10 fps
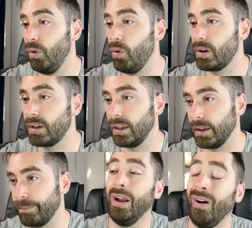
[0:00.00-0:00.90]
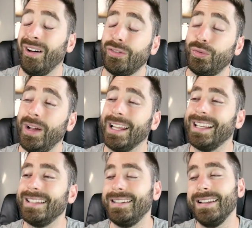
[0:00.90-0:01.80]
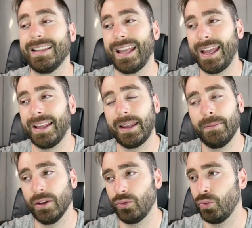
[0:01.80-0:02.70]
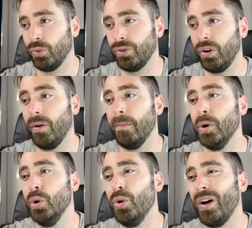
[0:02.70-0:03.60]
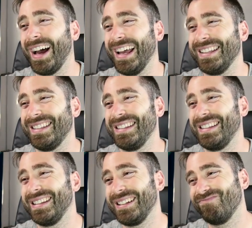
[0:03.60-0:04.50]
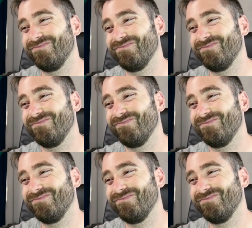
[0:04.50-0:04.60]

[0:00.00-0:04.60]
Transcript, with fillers: Ok. Alors, en soi, la Tassie est très très bien, je suis content. Le reste...